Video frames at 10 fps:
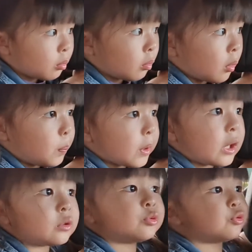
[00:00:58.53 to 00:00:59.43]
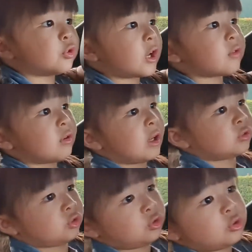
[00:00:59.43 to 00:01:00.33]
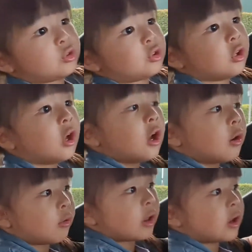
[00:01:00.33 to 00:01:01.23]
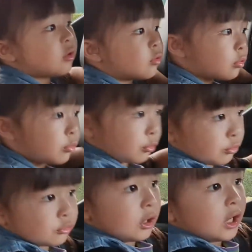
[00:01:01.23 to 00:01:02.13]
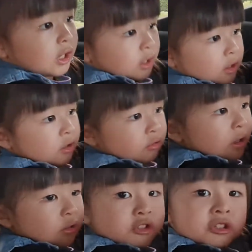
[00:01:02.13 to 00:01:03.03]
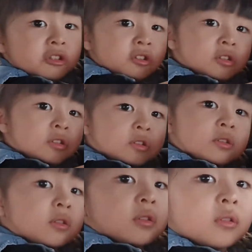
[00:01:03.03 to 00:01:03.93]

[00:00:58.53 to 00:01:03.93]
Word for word: 我不要睡老师，我要玩老师。你要